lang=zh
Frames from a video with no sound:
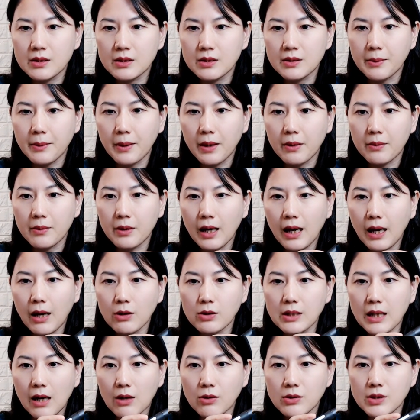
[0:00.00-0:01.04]
有没有凹
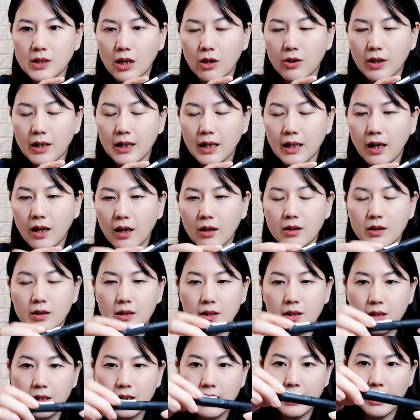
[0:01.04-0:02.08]
凹槽，看到哈，
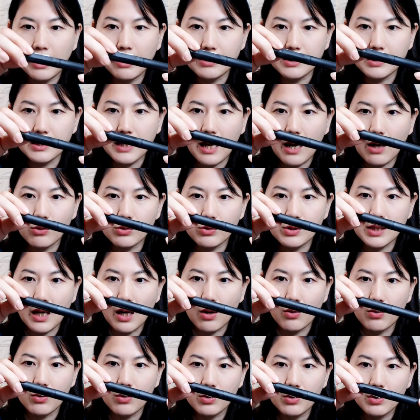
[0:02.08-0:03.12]
它有这个凹槽，